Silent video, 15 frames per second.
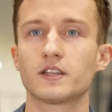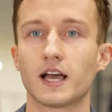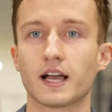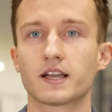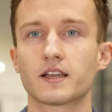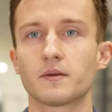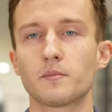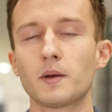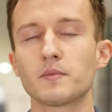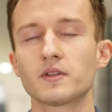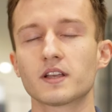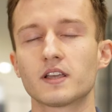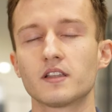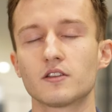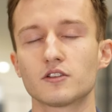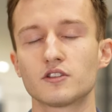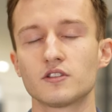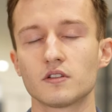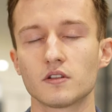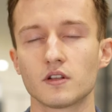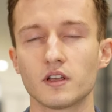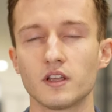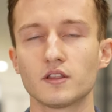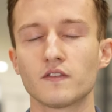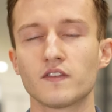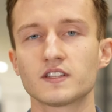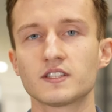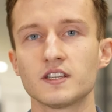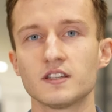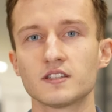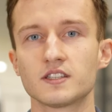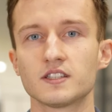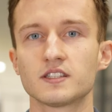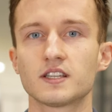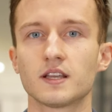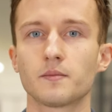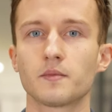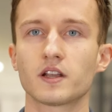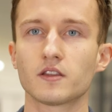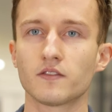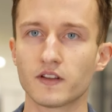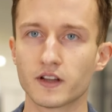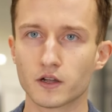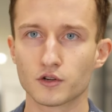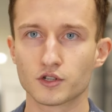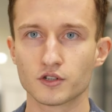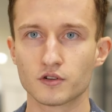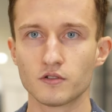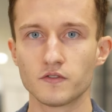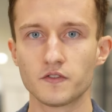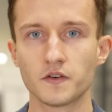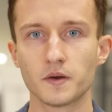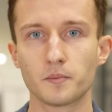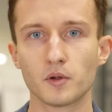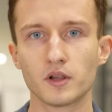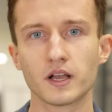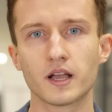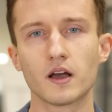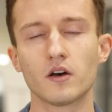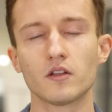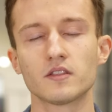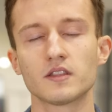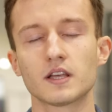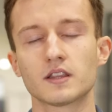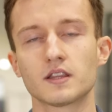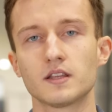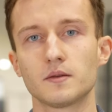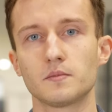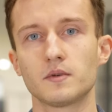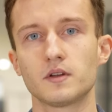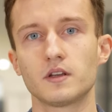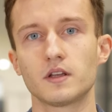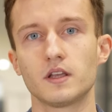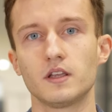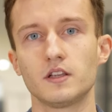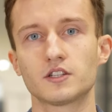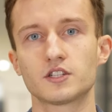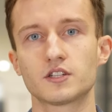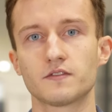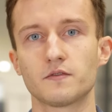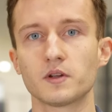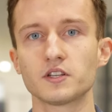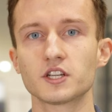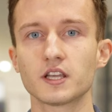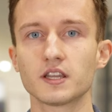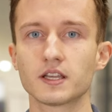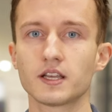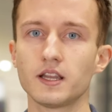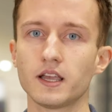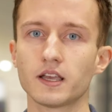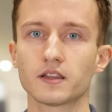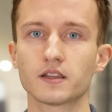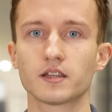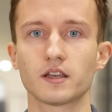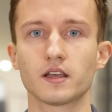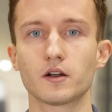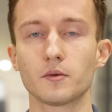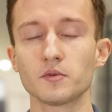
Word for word: tak, mamy taki dość innowacyjny system ratowania koszyków. Polega on na tym, e, iż w momencie, kiedy klient e,